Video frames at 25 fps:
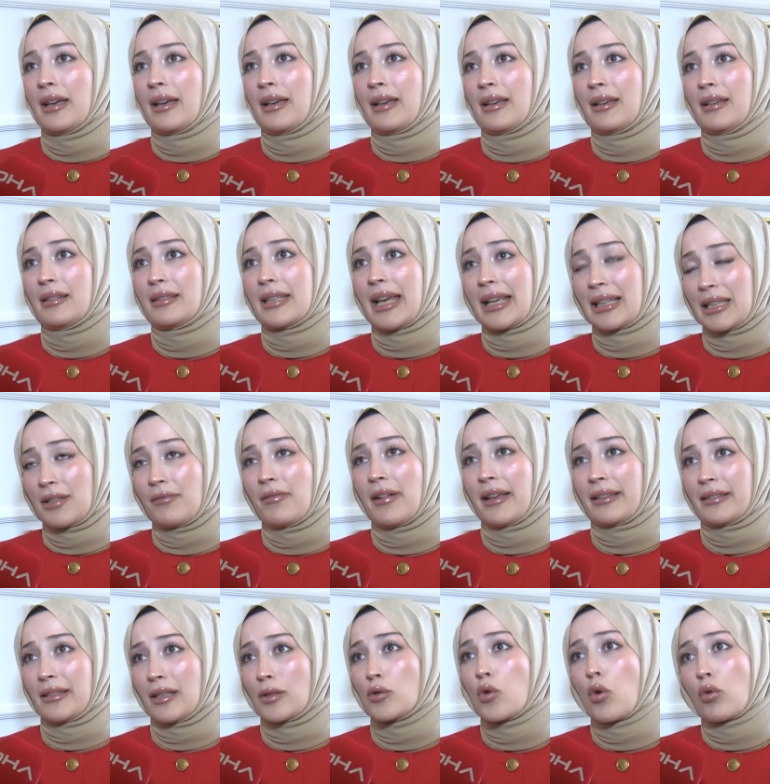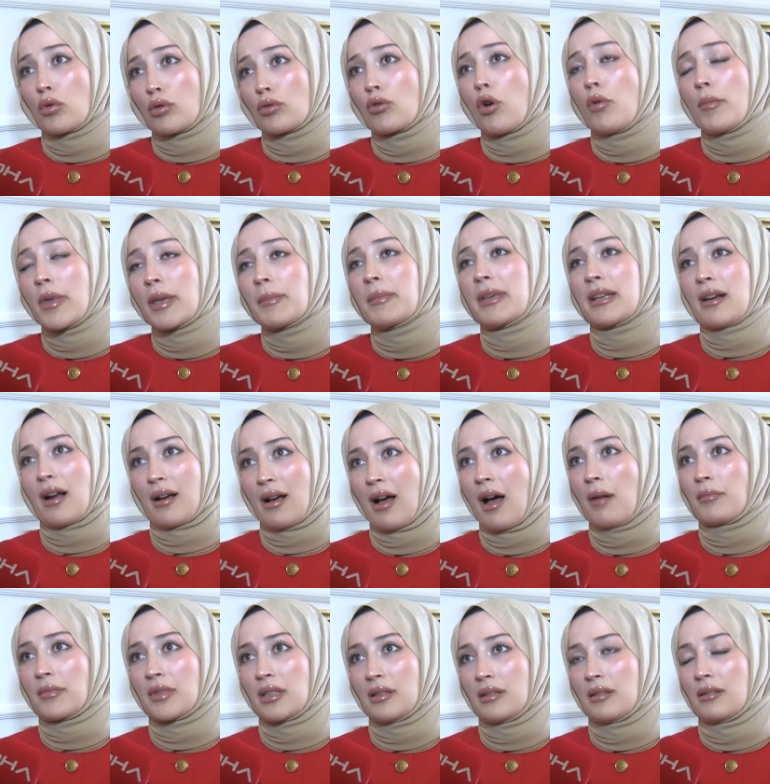e, teklif etti. Çok komik bir
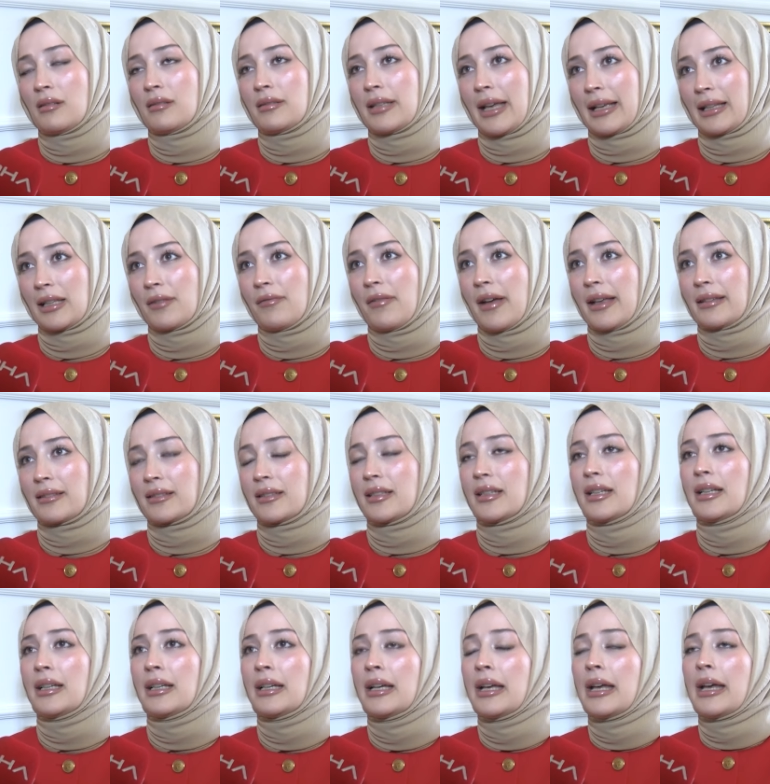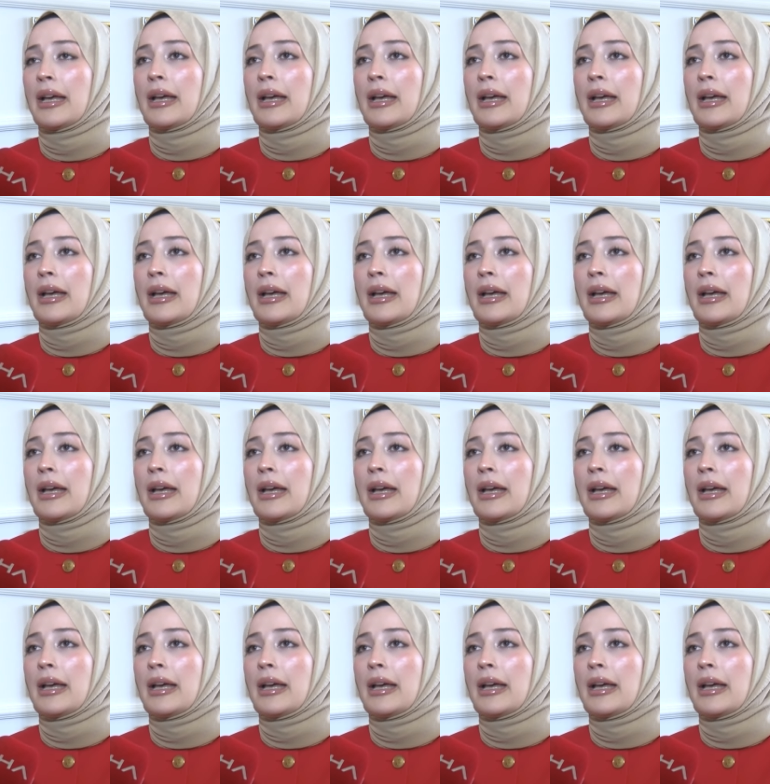rakamda teklif ettiği.